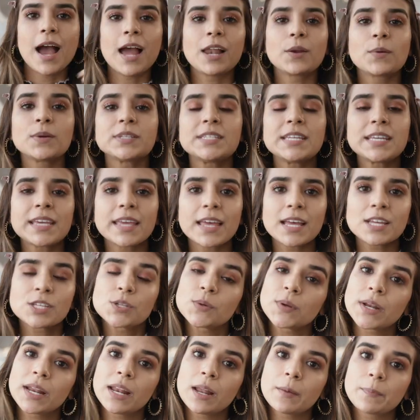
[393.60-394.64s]
Algo así queda
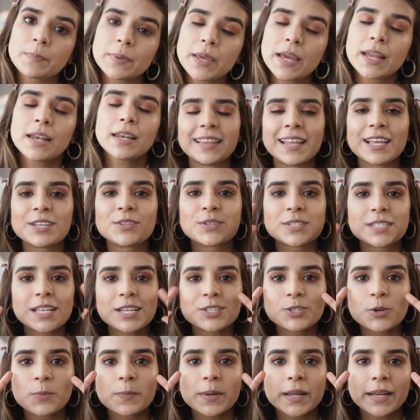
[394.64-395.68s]
sobre la piel, de hecho es
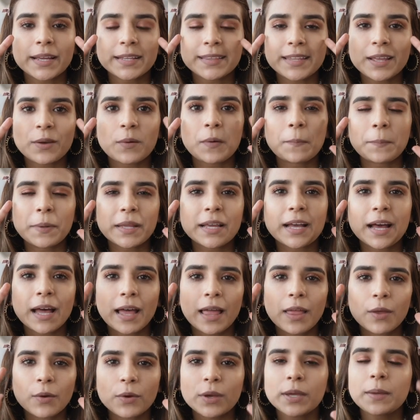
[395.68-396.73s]
la sombra que tengo
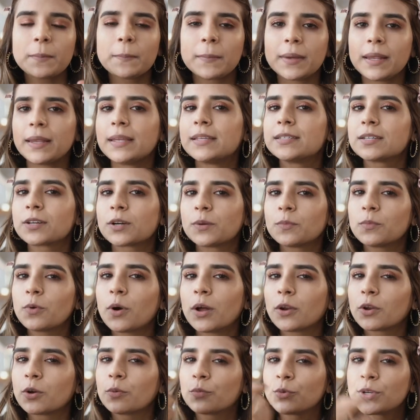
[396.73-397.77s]
aplicada hoy, me dice
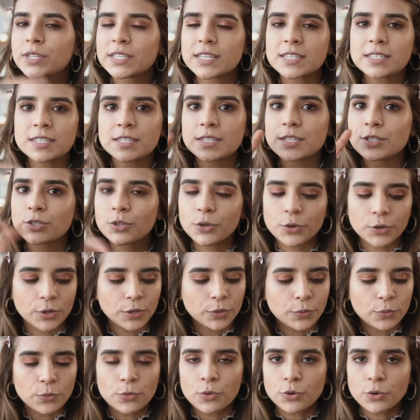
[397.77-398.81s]
como algo muy sencillito
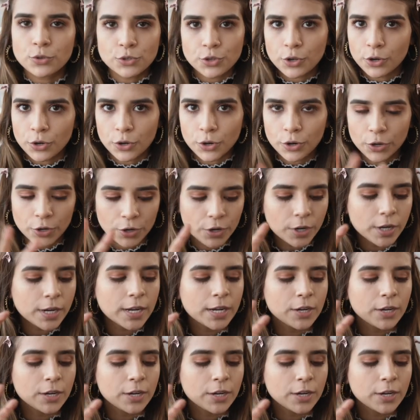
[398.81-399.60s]
con un solo color,